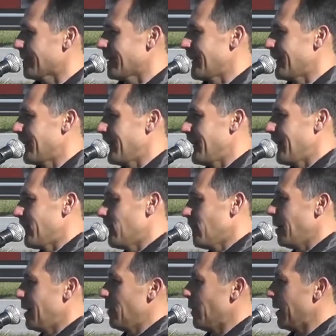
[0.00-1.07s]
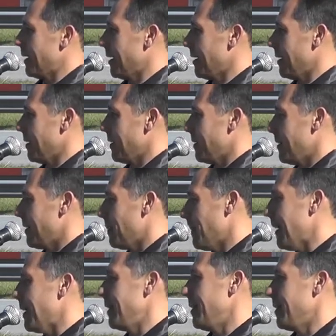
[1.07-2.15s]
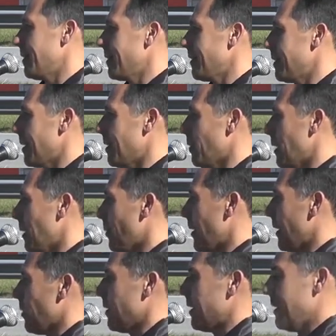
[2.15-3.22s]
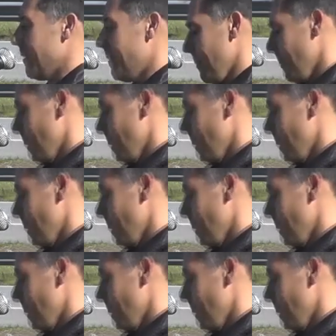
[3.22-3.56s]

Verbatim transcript: la Secretaría, ¿no? al igual que, que Maggie, que colabora con él.